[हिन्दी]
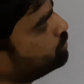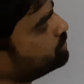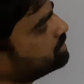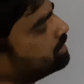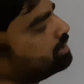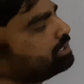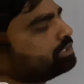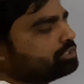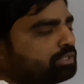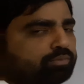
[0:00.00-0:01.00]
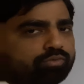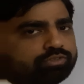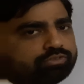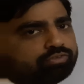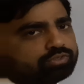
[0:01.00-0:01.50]
उस सम ऑफ
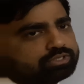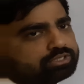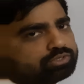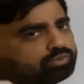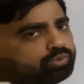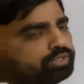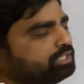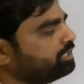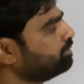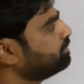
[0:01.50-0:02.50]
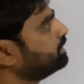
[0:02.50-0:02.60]
द फोर्सेस को ही हम